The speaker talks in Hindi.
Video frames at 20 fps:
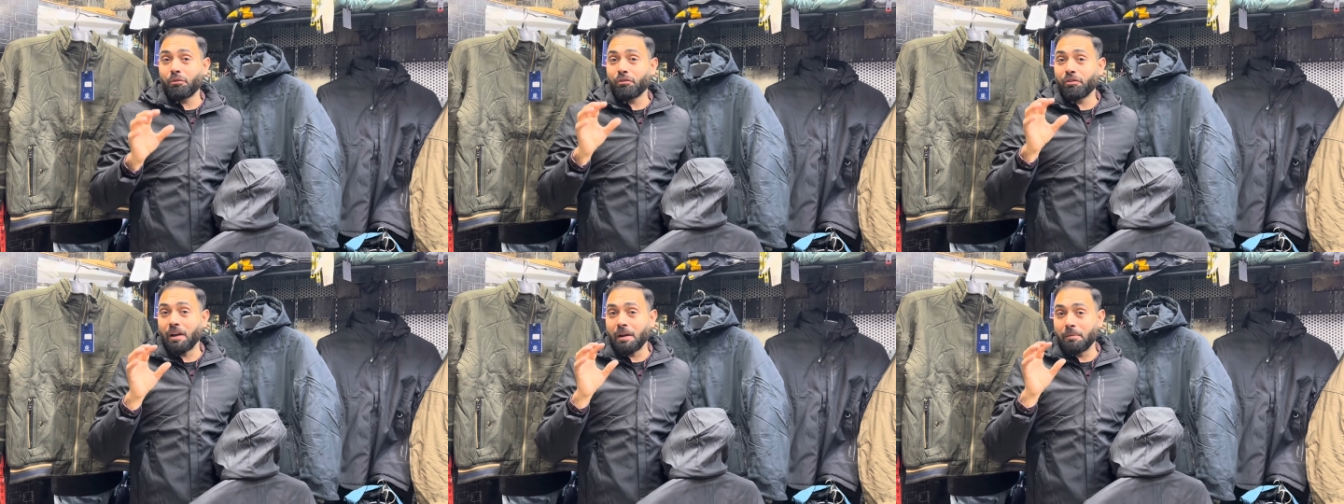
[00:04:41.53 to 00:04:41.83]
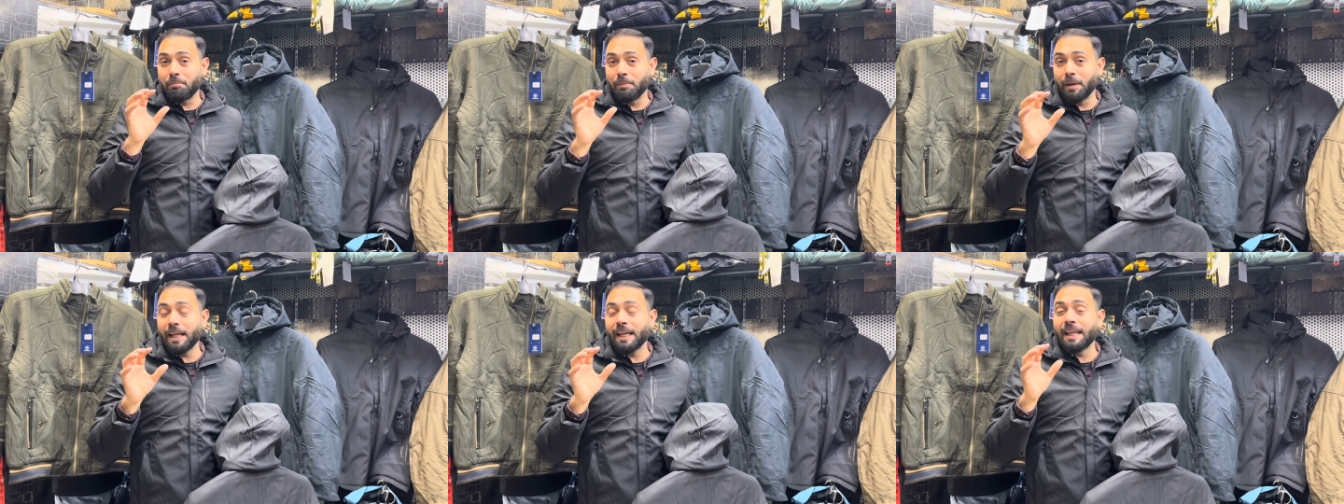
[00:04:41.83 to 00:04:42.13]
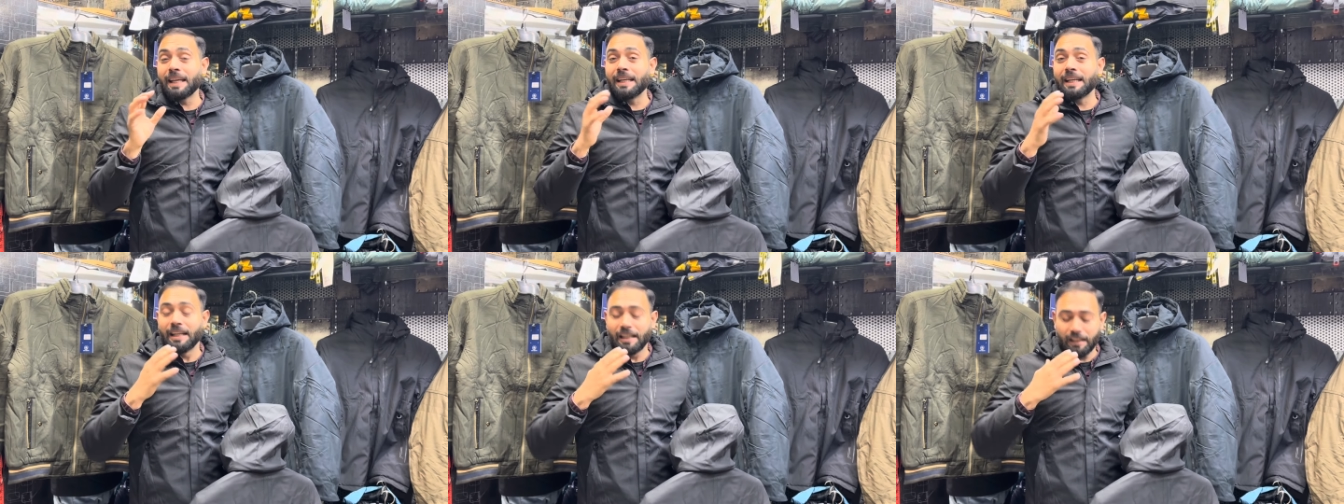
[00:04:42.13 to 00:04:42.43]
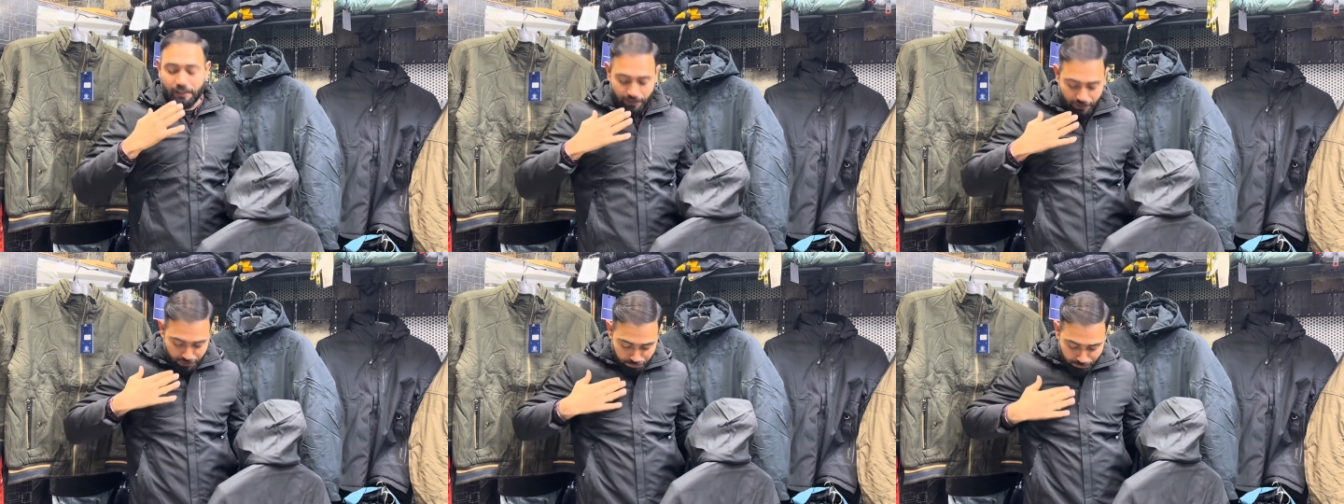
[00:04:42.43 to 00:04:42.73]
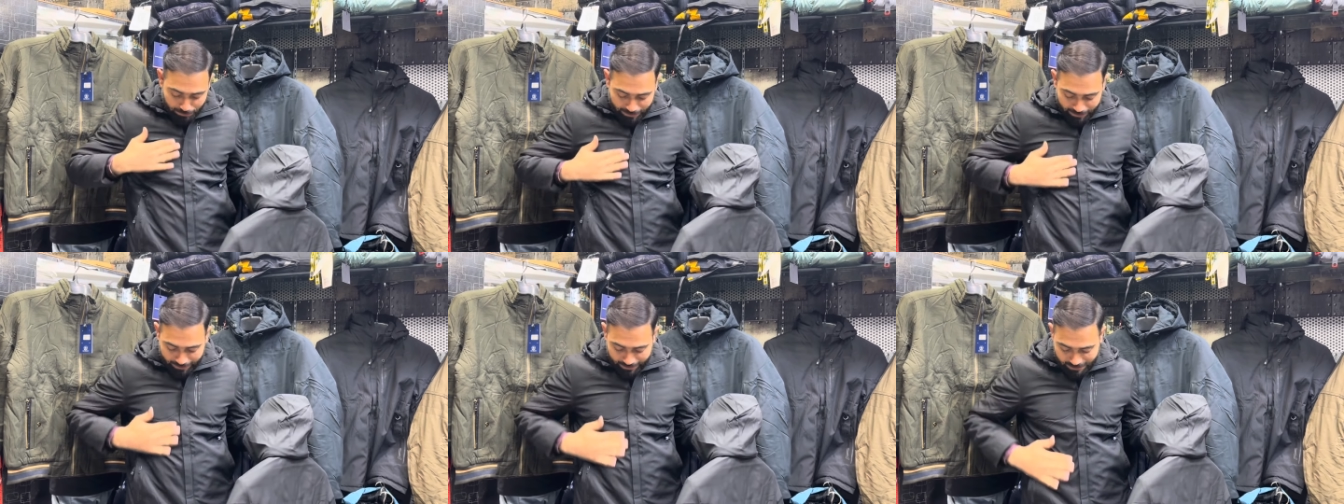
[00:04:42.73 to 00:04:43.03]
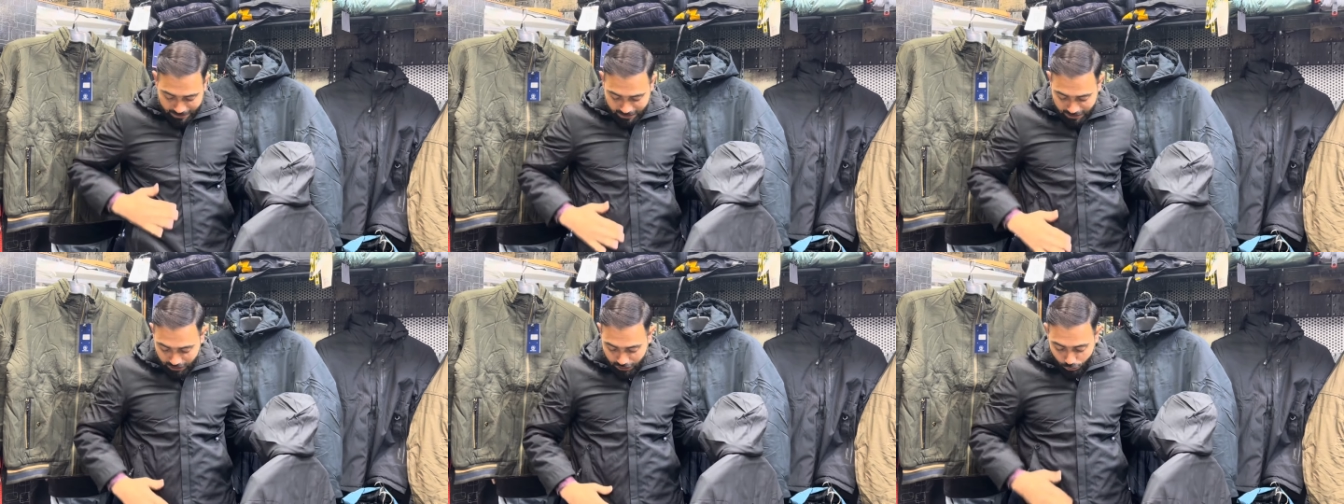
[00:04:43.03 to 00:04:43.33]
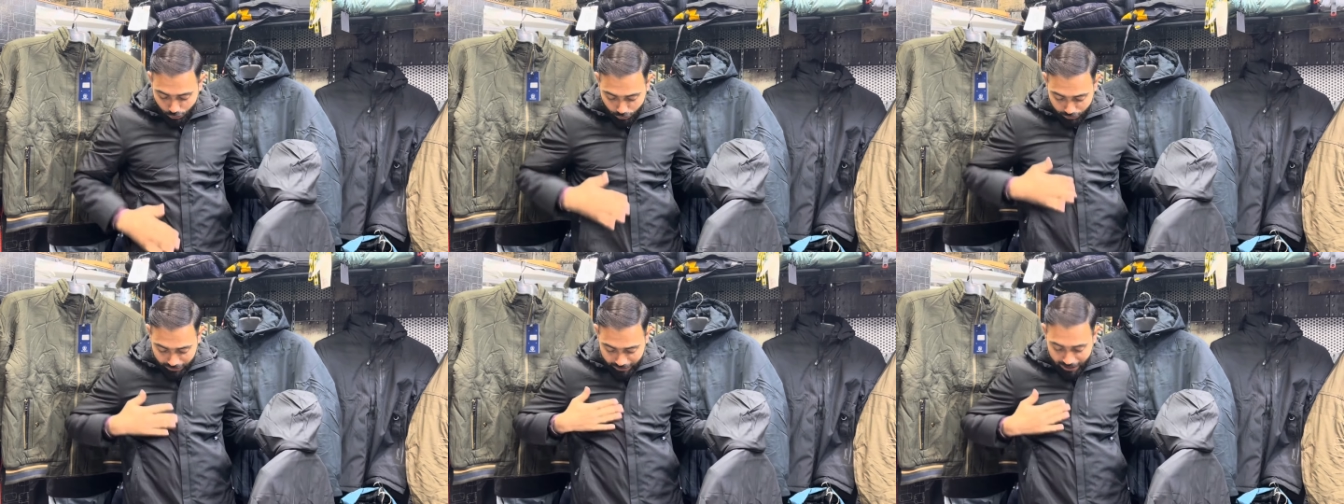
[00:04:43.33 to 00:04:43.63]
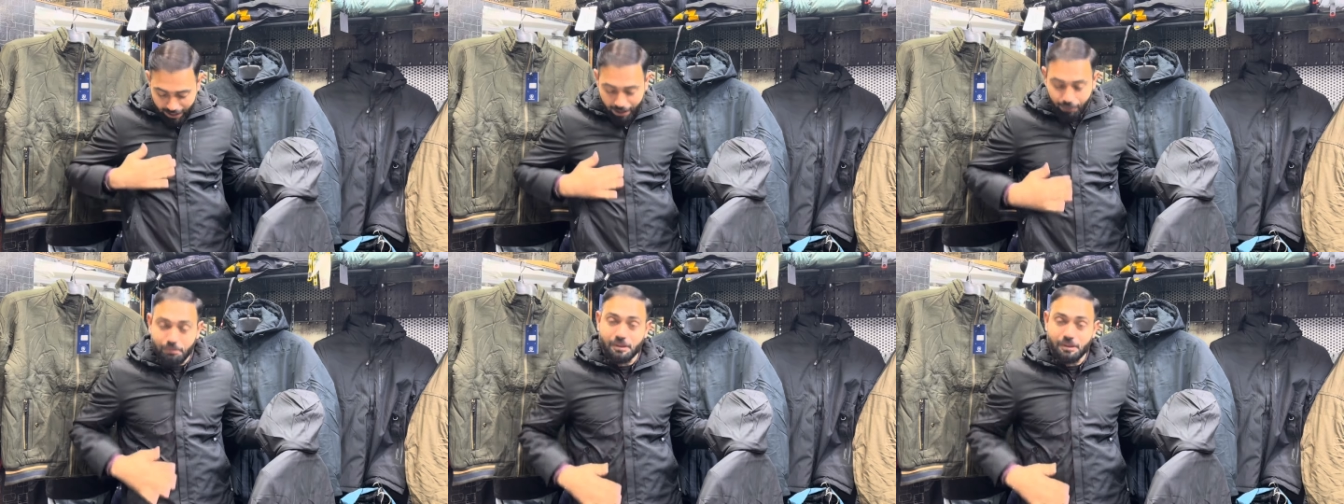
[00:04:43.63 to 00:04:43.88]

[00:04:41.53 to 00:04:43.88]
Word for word: फैब्रिक की नेटनेस बड़ी अच्छी हो ये आप